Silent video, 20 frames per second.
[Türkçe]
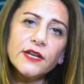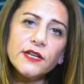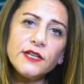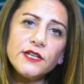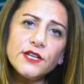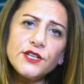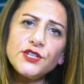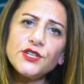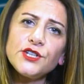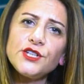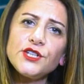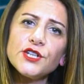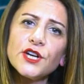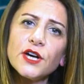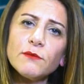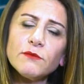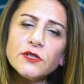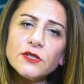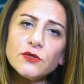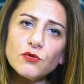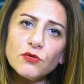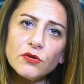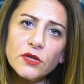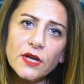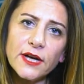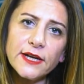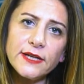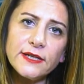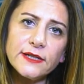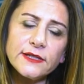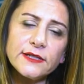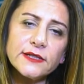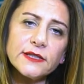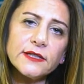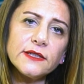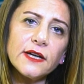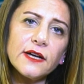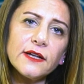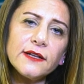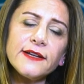yaşayacağımız
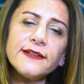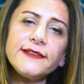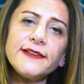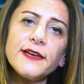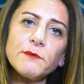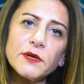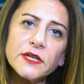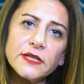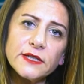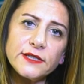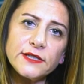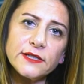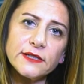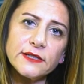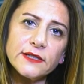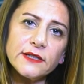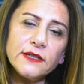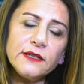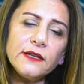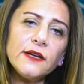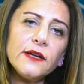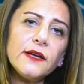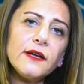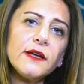olayların ana temalarını